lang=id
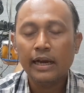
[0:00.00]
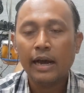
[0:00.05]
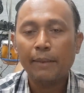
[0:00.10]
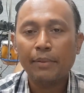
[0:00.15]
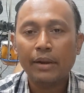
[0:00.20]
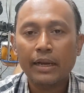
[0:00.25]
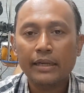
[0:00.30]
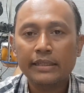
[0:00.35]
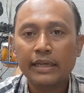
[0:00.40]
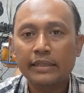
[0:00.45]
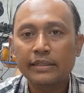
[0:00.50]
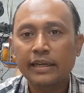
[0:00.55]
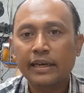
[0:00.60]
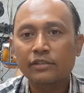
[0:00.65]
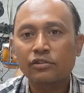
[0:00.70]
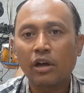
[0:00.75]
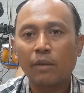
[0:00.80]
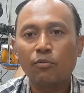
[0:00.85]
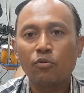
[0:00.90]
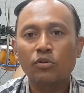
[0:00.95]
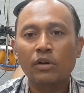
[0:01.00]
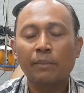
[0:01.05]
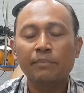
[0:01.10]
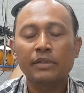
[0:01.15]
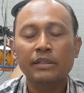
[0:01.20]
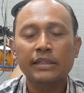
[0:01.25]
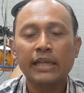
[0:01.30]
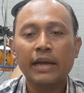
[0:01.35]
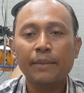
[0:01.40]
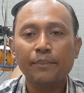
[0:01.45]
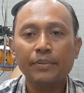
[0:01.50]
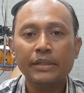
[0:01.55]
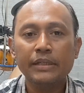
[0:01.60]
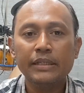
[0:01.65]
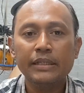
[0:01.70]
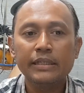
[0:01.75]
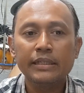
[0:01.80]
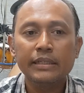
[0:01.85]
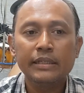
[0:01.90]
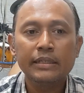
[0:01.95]
apalagi ada yang 26
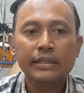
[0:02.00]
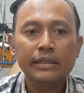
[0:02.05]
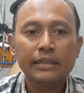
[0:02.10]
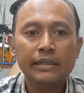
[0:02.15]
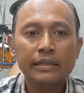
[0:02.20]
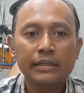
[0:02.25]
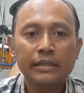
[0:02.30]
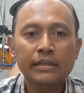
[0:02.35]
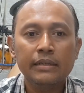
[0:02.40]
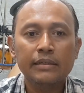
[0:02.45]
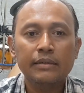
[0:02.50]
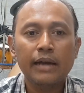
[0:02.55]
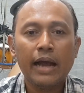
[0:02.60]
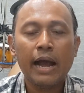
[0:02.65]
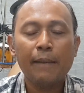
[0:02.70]
tetapi Uh,